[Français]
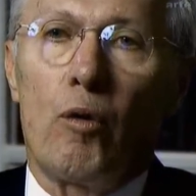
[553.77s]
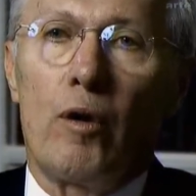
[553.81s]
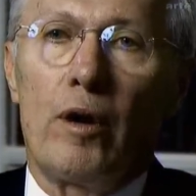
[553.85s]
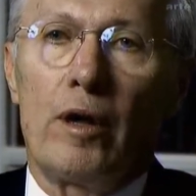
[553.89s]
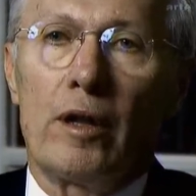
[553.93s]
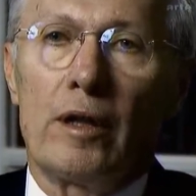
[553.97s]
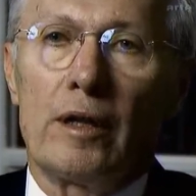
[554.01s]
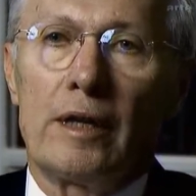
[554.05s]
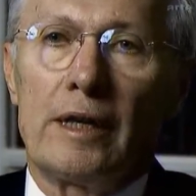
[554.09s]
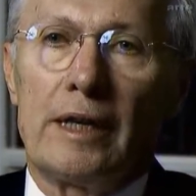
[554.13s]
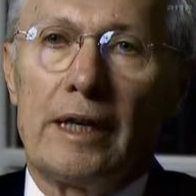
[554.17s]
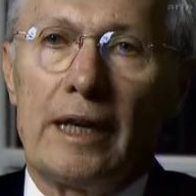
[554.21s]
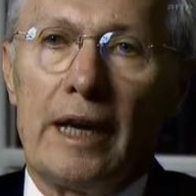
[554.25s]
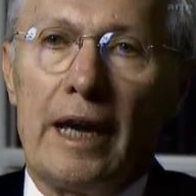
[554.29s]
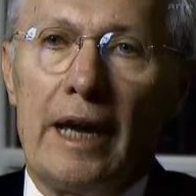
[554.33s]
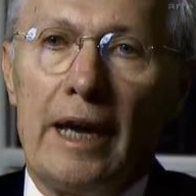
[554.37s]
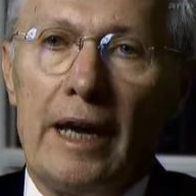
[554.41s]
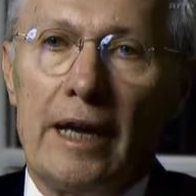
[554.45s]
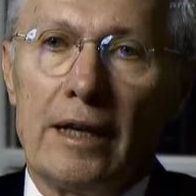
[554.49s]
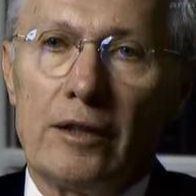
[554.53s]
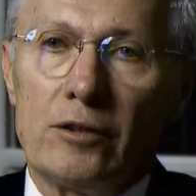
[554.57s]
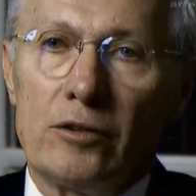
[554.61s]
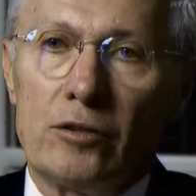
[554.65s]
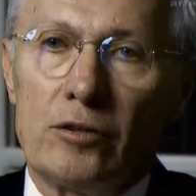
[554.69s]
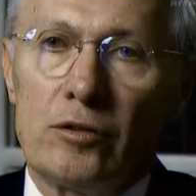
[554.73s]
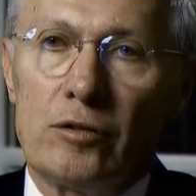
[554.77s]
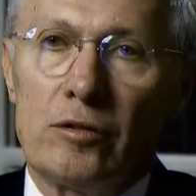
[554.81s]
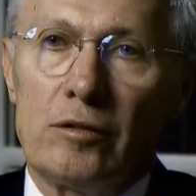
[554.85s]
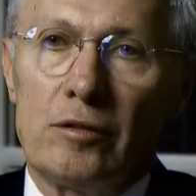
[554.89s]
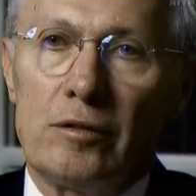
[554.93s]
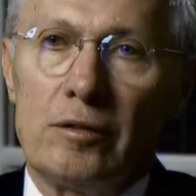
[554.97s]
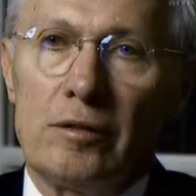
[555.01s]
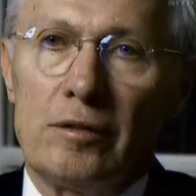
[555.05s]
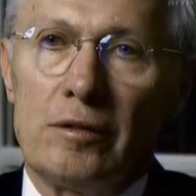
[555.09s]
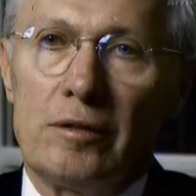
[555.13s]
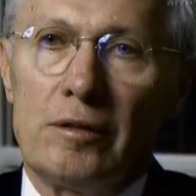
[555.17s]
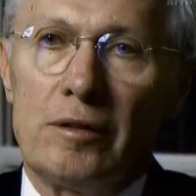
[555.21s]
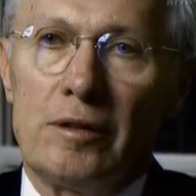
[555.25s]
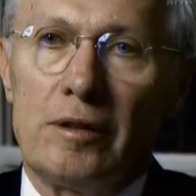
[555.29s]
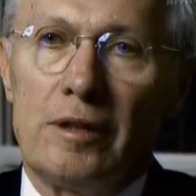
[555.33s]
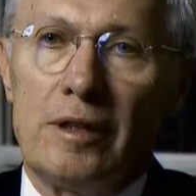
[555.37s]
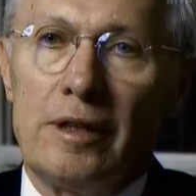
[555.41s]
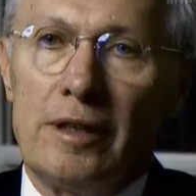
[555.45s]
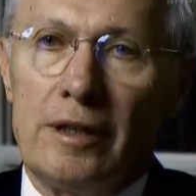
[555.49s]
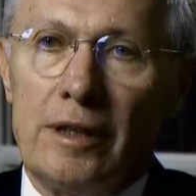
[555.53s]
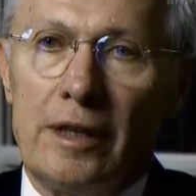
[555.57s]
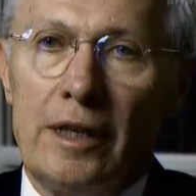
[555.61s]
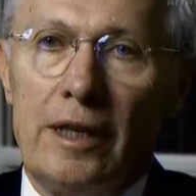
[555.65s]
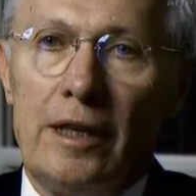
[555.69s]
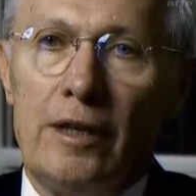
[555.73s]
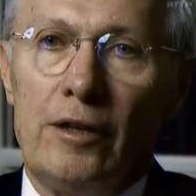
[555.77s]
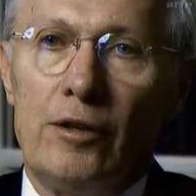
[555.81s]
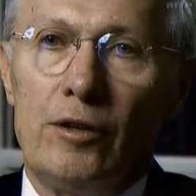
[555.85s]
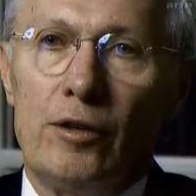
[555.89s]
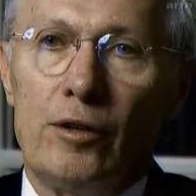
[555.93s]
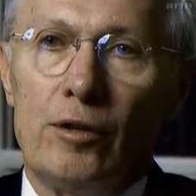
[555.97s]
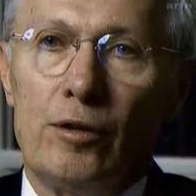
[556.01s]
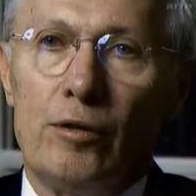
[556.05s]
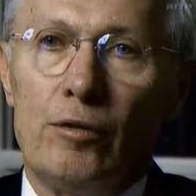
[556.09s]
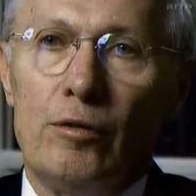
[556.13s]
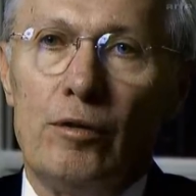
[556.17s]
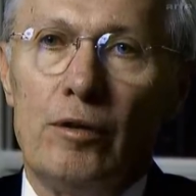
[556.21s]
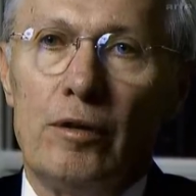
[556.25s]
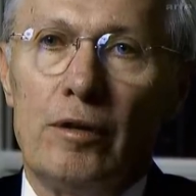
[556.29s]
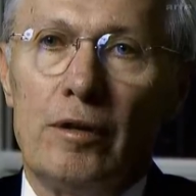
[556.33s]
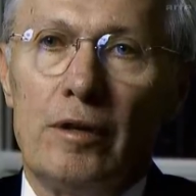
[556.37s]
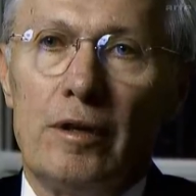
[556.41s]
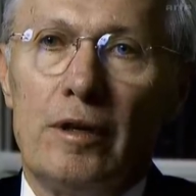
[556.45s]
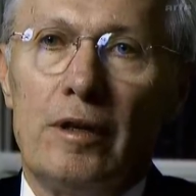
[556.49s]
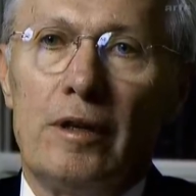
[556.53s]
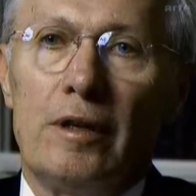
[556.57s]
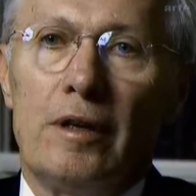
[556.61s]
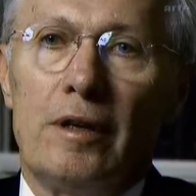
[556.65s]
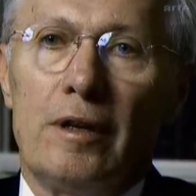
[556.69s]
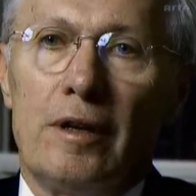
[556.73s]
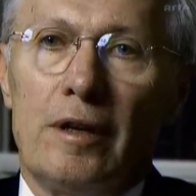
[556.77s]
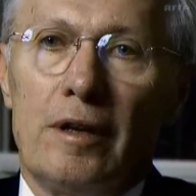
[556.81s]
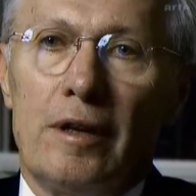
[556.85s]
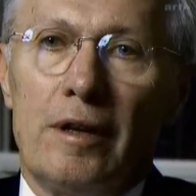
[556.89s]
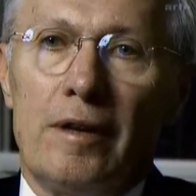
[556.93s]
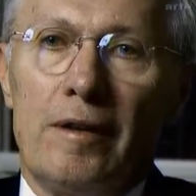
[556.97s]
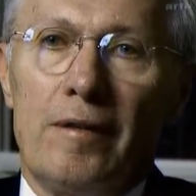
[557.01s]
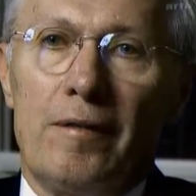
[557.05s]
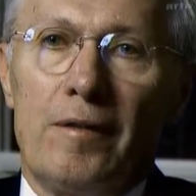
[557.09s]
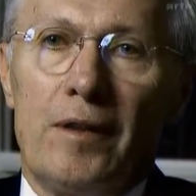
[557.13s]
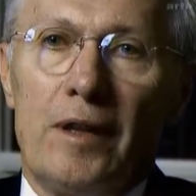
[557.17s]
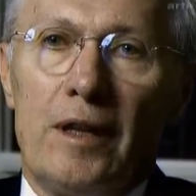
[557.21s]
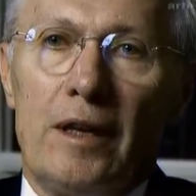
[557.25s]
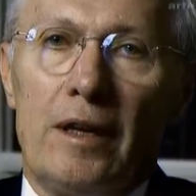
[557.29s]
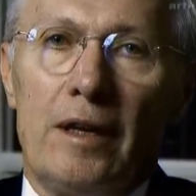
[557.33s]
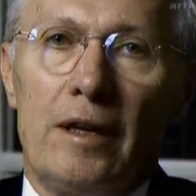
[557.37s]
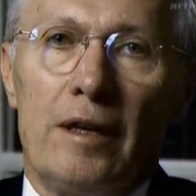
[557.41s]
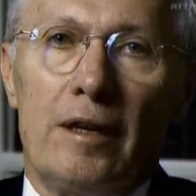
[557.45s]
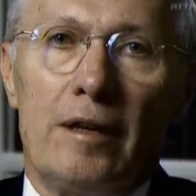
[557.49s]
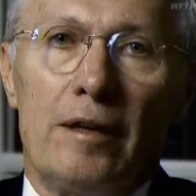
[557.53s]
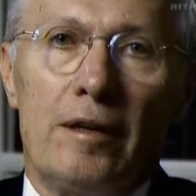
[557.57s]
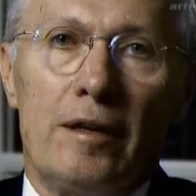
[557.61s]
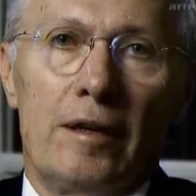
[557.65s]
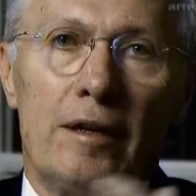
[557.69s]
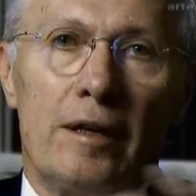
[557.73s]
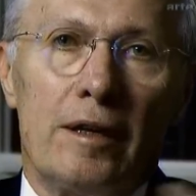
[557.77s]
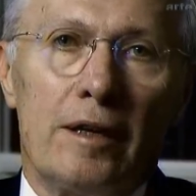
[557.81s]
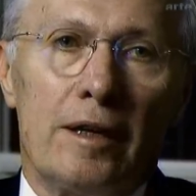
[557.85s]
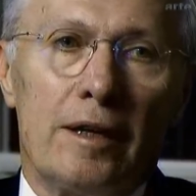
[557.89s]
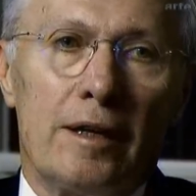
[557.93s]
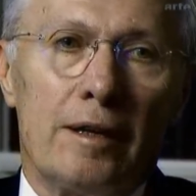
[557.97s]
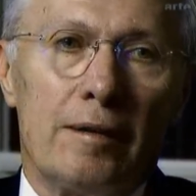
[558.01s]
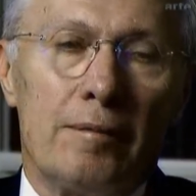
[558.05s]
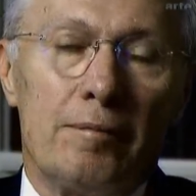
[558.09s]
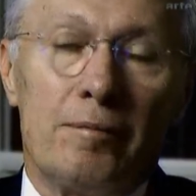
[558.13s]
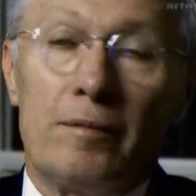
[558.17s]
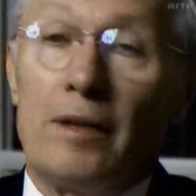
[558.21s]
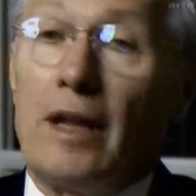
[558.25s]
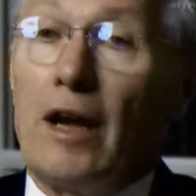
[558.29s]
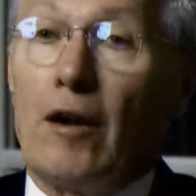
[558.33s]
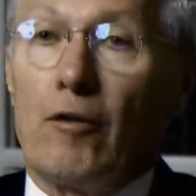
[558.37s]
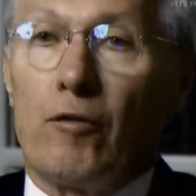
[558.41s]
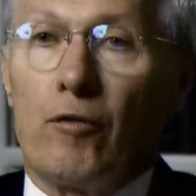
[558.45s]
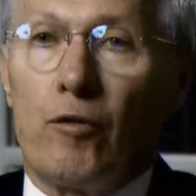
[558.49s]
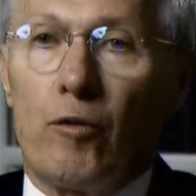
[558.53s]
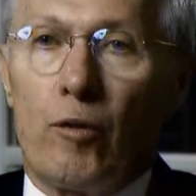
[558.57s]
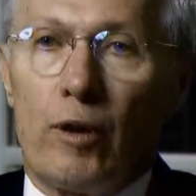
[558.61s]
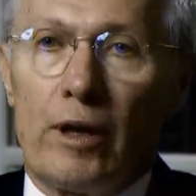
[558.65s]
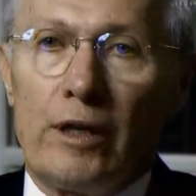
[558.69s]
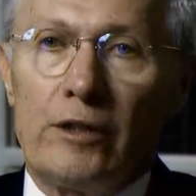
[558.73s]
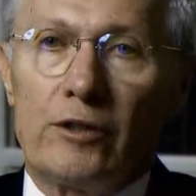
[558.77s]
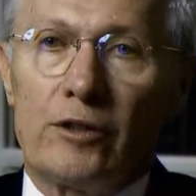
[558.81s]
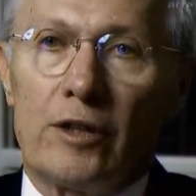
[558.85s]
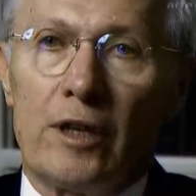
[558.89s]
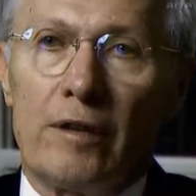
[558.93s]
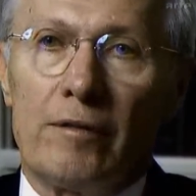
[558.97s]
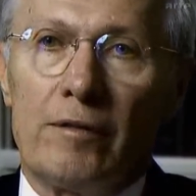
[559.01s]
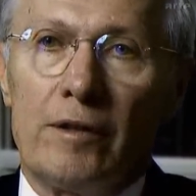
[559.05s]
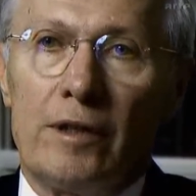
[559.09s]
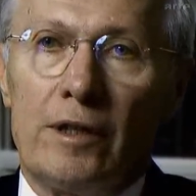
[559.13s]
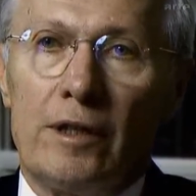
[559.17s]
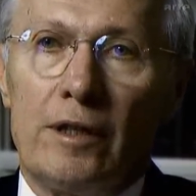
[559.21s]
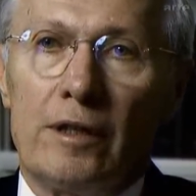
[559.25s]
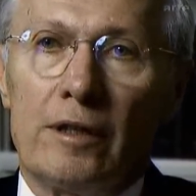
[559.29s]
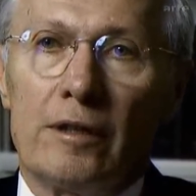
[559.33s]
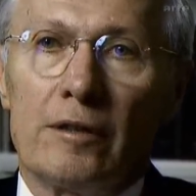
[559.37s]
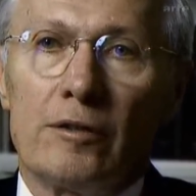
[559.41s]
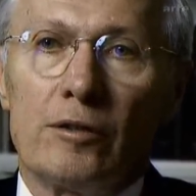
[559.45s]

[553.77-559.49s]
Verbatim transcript: peut remplacer le charbon, le pétrole et le gaz en Europe d'ici 47 ans